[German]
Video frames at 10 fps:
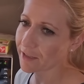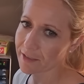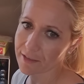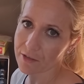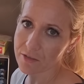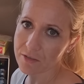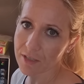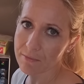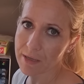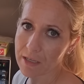direkt aus- und
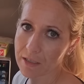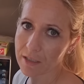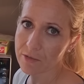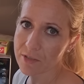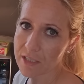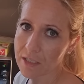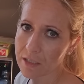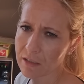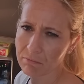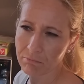anmachen kann und sehen
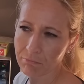kann?